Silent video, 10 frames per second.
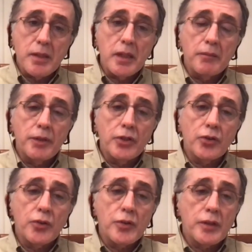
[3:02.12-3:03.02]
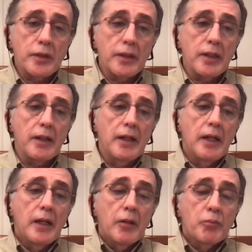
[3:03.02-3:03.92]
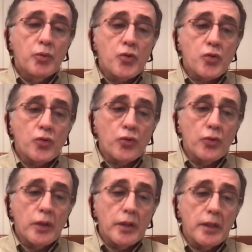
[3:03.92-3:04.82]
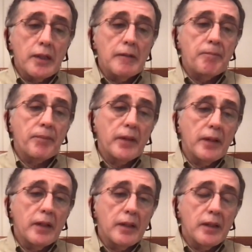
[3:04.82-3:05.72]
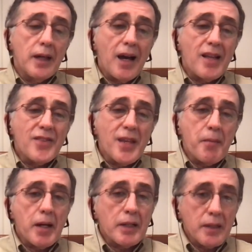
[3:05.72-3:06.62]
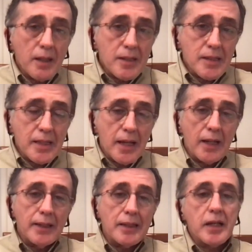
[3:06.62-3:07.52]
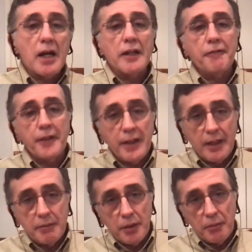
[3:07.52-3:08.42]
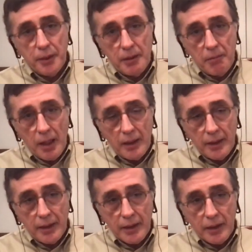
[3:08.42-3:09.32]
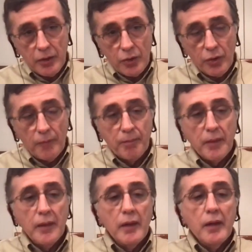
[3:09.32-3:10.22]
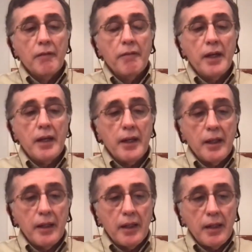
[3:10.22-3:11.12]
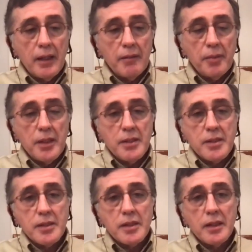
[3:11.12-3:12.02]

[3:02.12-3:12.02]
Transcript: 20. yüzyılda bu sorunları e, anlamaktan ziyade tarif eden bir bilim haline geliyor. Ve e, biz e,